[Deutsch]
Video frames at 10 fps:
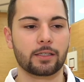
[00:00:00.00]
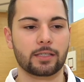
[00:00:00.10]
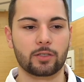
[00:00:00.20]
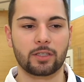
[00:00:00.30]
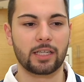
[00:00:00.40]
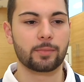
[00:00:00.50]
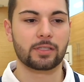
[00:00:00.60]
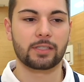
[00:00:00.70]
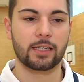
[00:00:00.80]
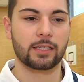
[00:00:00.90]
ist. Also die Teams
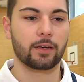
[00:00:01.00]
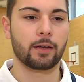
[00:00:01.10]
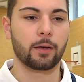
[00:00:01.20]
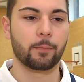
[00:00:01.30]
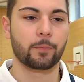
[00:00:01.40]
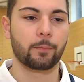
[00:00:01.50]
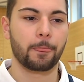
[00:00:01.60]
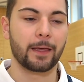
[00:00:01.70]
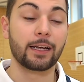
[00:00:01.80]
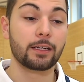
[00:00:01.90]
sind sehr, sehr ähm,
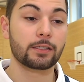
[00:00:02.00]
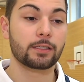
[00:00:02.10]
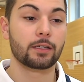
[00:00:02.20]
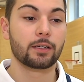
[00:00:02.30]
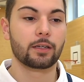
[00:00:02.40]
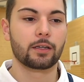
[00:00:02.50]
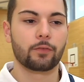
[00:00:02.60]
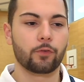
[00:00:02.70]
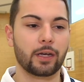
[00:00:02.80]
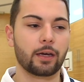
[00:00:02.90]
ähnlich
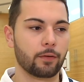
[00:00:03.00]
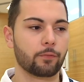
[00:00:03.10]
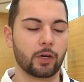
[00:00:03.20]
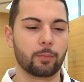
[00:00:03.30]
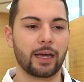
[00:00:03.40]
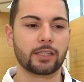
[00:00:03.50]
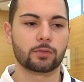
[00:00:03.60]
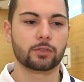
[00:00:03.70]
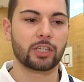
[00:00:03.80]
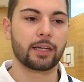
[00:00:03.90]
von, der, von dem
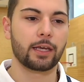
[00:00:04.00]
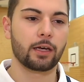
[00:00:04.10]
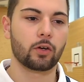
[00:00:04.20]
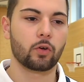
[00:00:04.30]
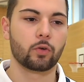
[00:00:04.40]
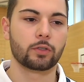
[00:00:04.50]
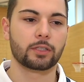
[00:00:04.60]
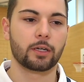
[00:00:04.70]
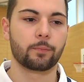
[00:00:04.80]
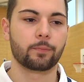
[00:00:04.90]
Leistungsstand her und
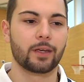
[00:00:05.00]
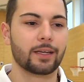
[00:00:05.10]
ähm,